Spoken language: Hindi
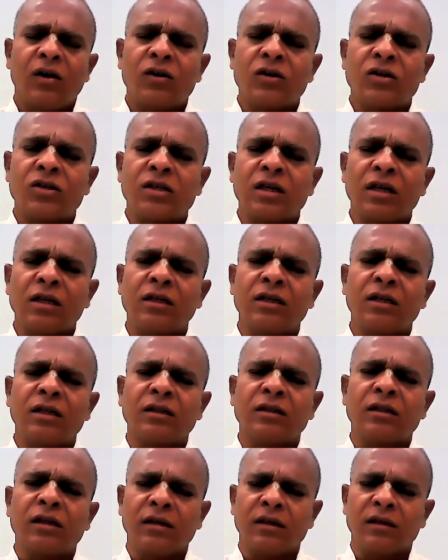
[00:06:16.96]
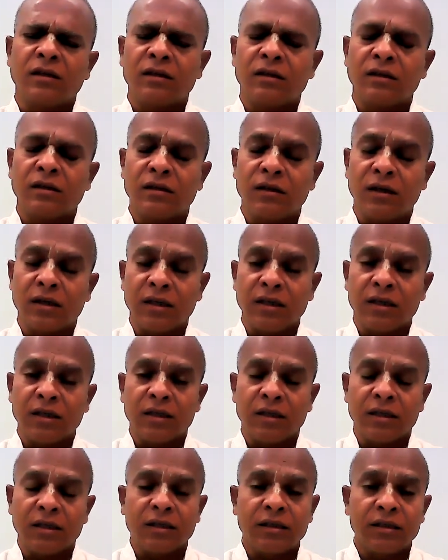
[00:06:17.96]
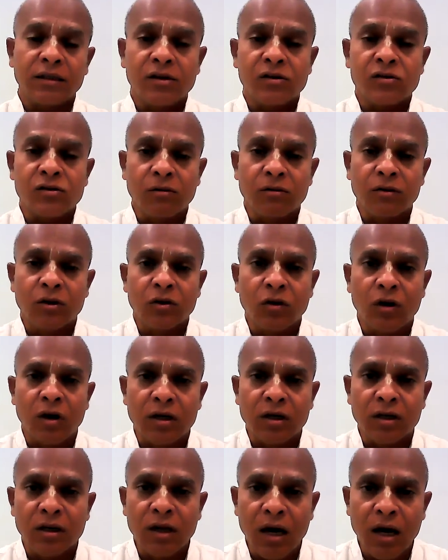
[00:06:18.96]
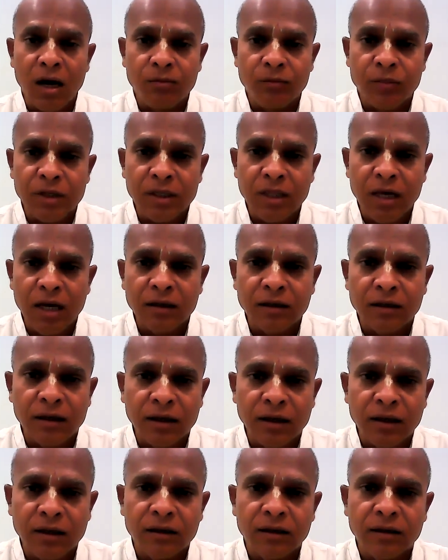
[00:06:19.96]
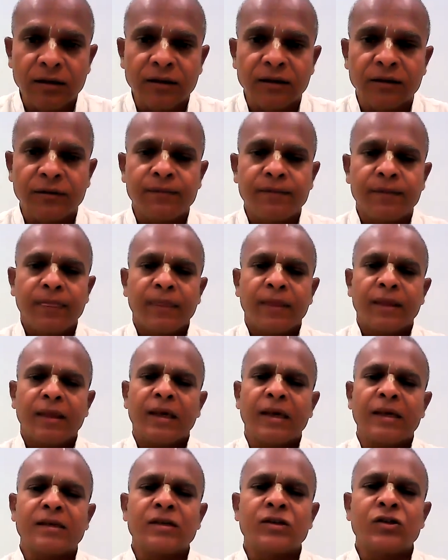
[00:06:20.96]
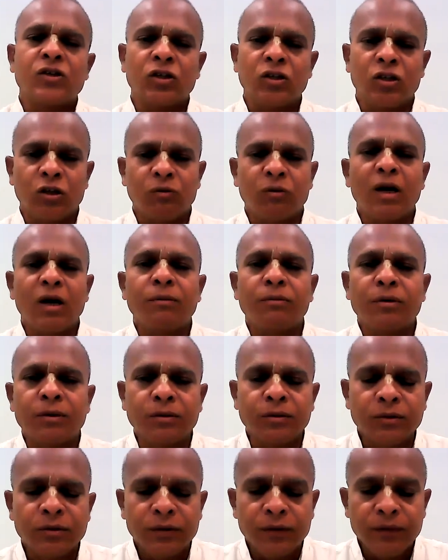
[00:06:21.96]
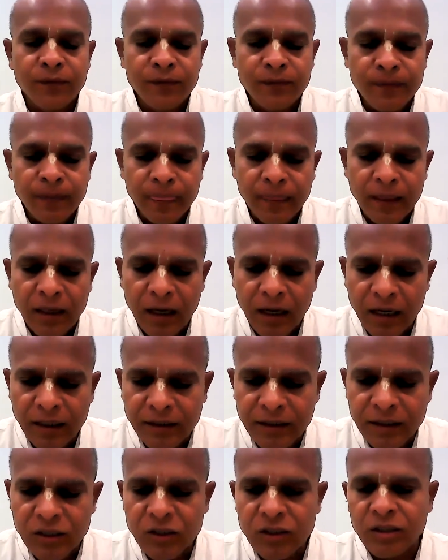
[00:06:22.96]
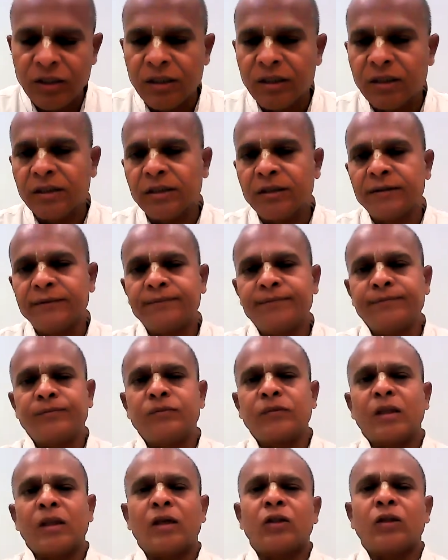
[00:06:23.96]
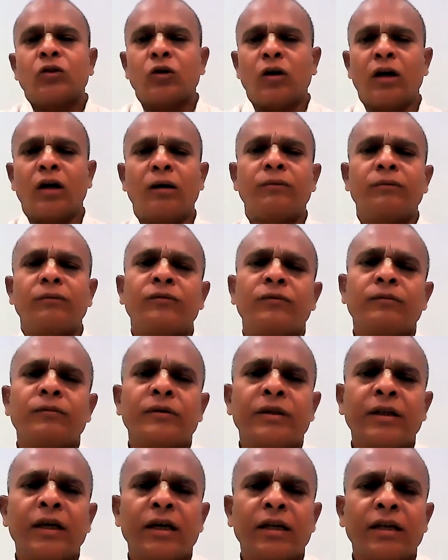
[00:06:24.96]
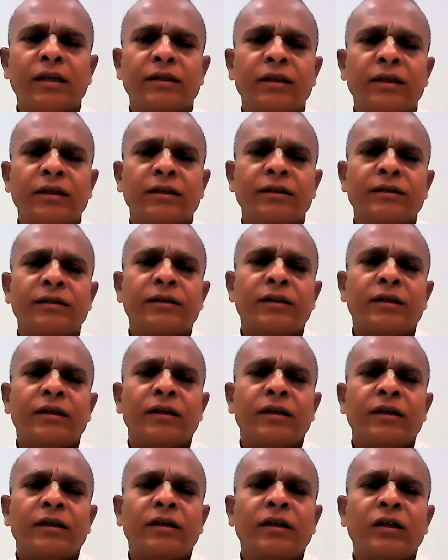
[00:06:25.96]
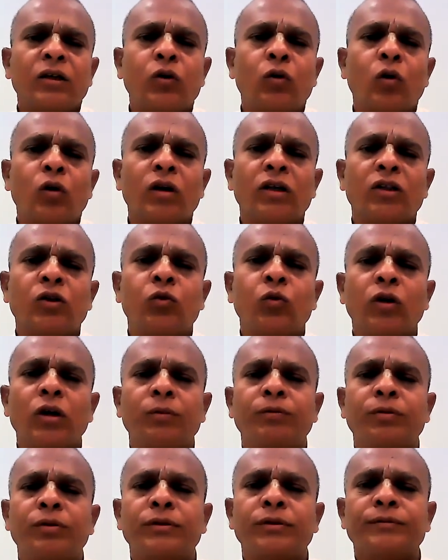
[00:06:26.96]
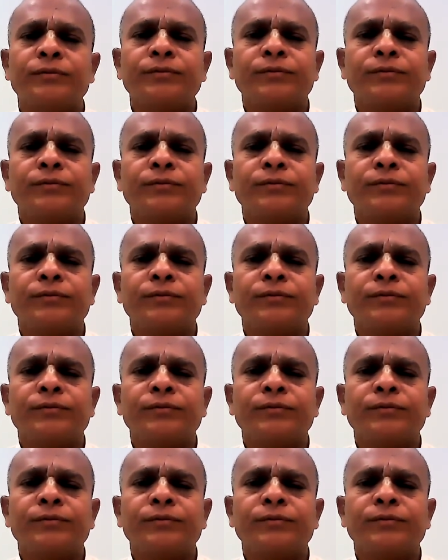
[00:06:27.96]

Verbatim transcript: और संकीर्तन करेंगे सभी को हरिनाम प्रदान करेंगे ऐसे चैतन्य महाप्रभु आदेश दिए थे तो हम देख लेते कि कोलद्वीप